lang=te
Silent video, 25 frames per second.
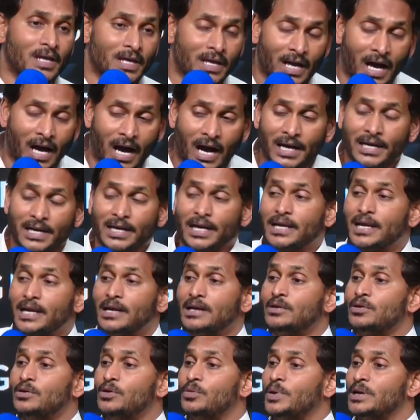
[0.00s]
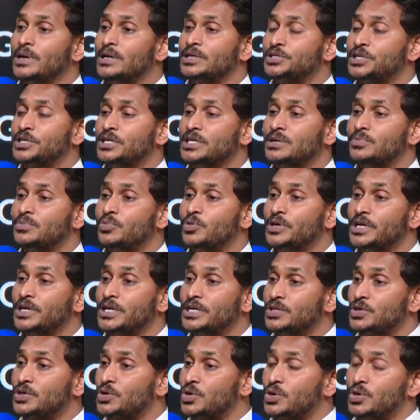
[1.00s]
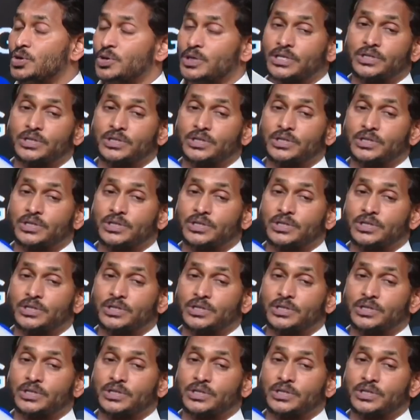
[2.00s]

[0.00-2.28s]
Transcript: ఈ ఆరు నెలల్లో మనం చేయబోయేది రెండో